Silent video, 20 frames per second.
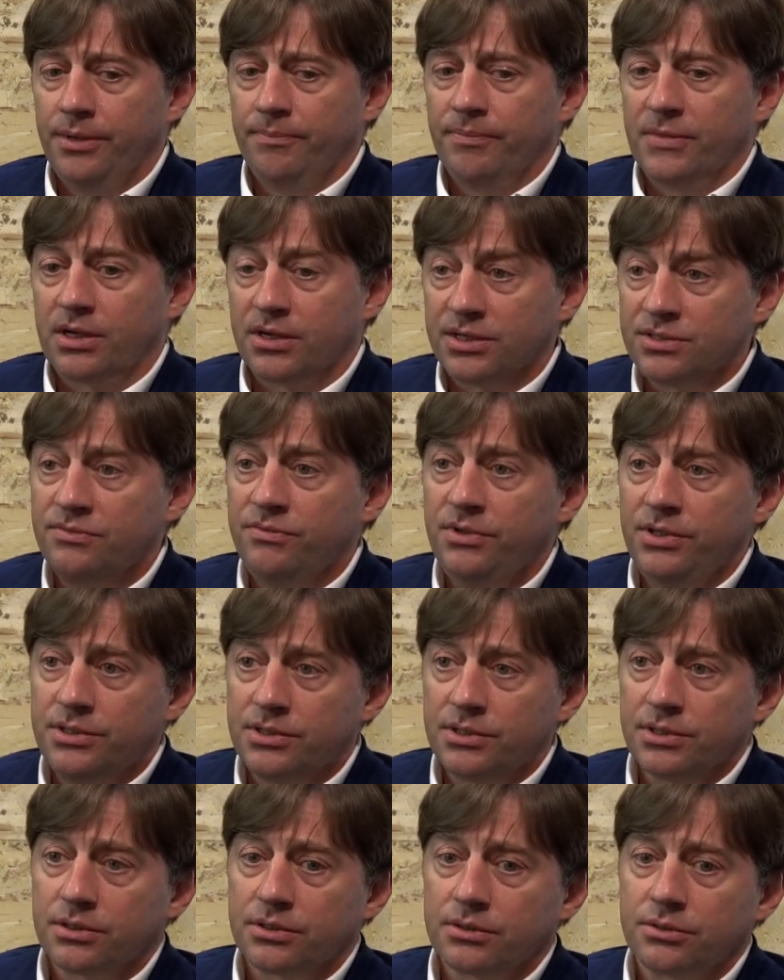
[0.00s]

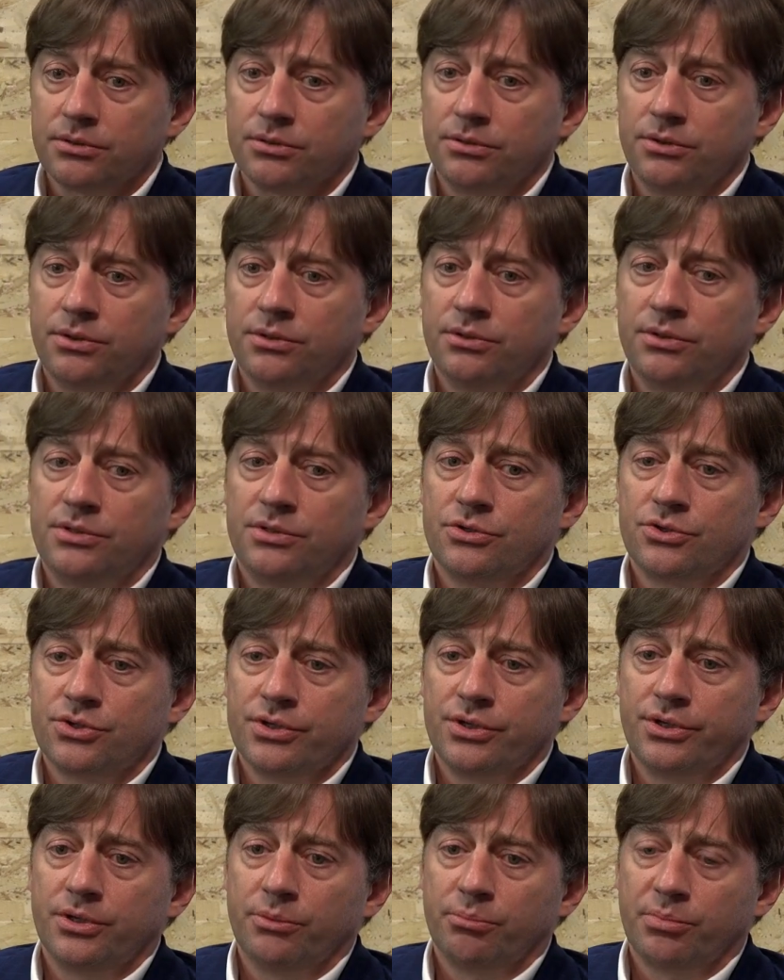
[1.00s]
развития, и
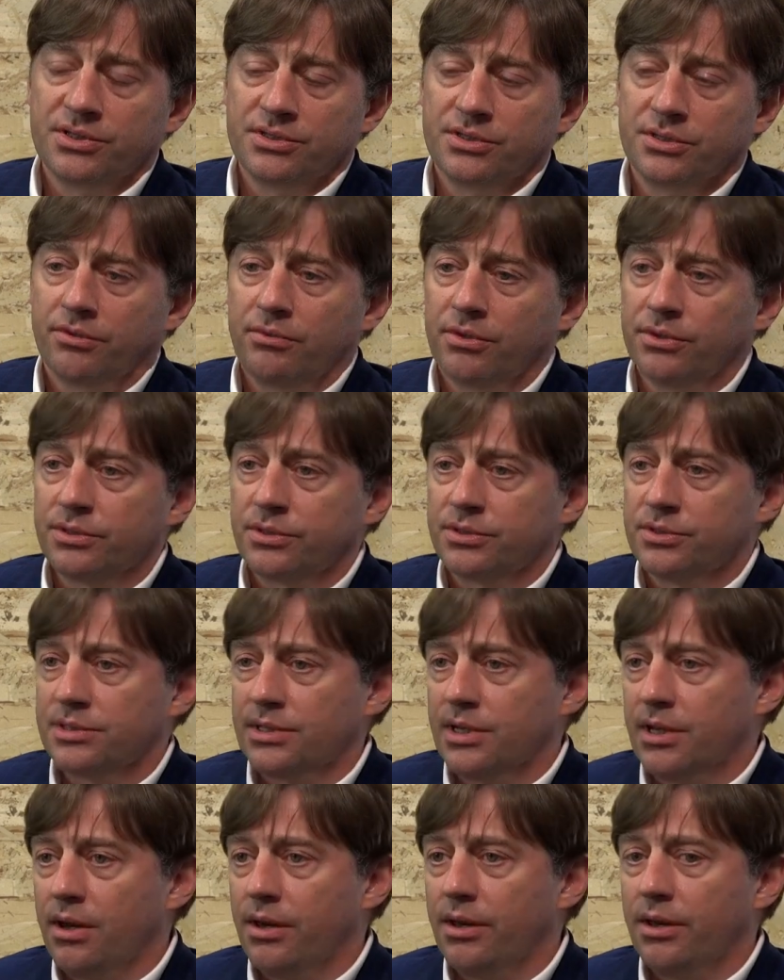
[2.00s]
достижения поставленных
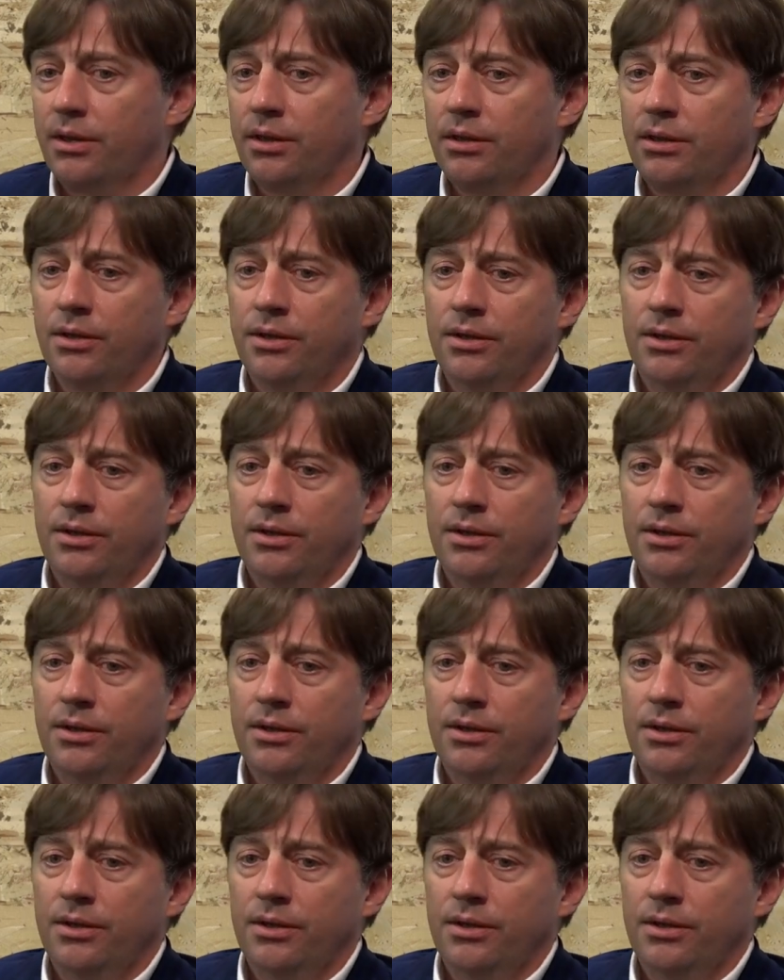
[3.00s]
целей,